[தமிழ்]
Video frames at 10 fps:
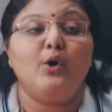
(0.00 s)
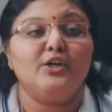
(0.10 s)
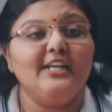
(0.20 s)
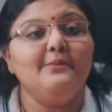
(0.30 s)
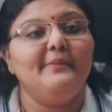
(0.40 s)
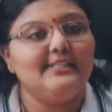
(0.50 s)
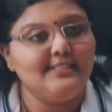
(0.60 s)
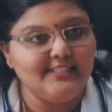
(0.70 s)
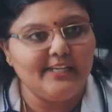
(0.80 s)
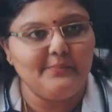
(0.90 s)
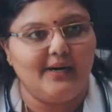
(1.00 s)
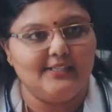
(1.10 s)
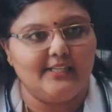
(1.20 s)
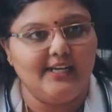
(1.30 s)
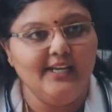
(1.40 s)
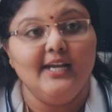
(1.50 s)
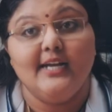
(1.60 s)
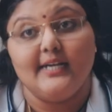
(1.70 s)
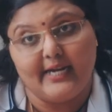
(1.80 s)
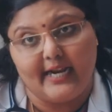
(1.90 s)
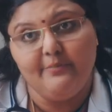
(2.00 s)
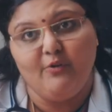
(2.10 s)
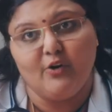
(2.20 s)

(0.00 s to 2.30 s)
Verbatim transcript: எல்லா பாட்டில்ட் மெடிசன்ஸ் மாதிரியும் கிரைப்